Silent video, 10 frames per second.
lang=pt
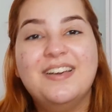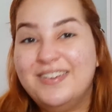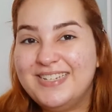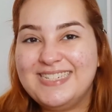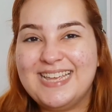
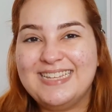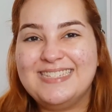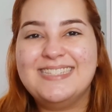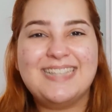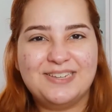Oi,
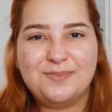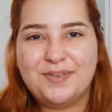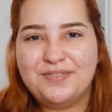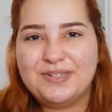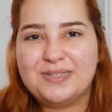gente! Sejam
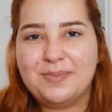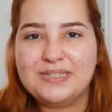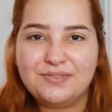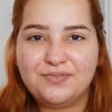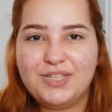bem-vindos a
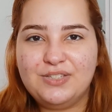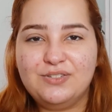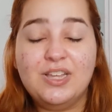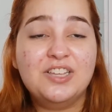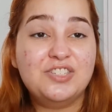mais um
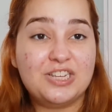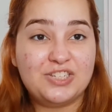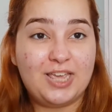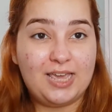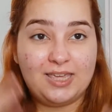vídeo. Já
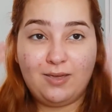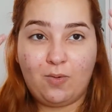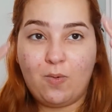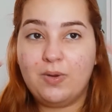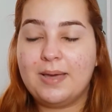cheguei aqui
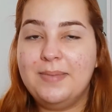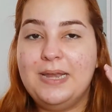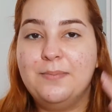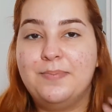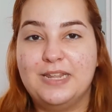com o
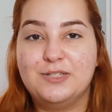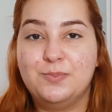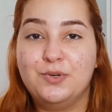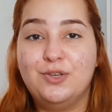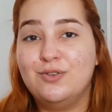cabelinho
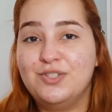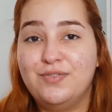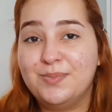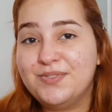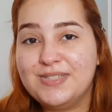preso, porque hoje
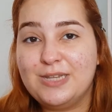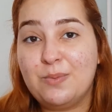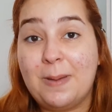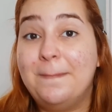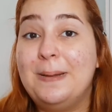vamos
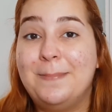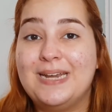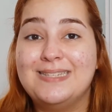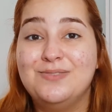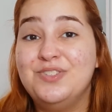fazer uma
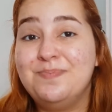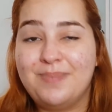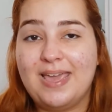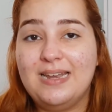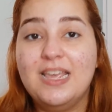preparação de
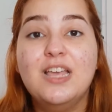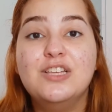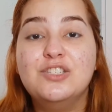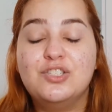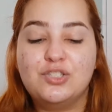pele
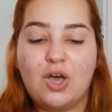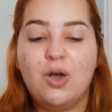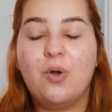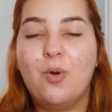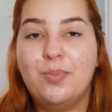
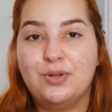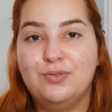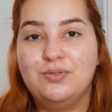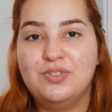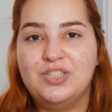só com
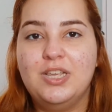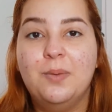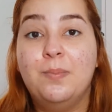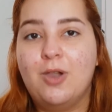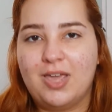produtos
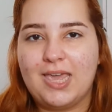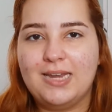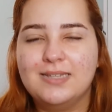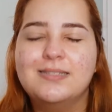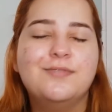de
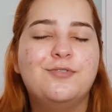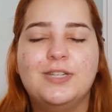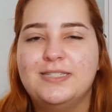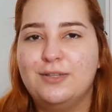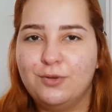blogueiras,
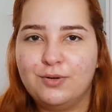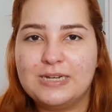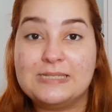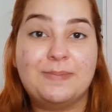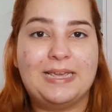
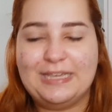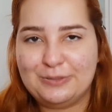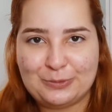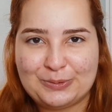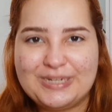influenciadoras,
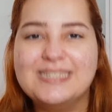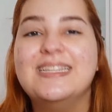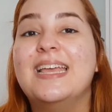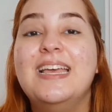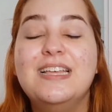maquiadoras,
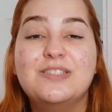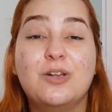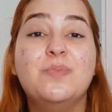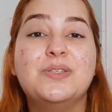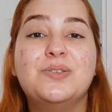né? Só
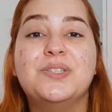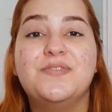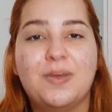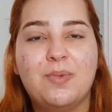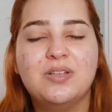com pessoas
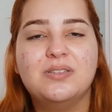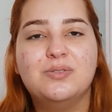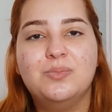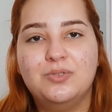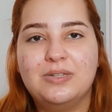famosas
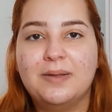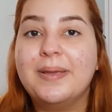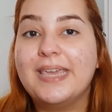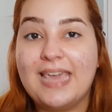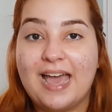no mundo da
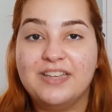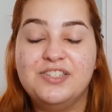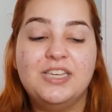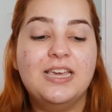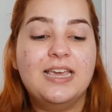maquiagem.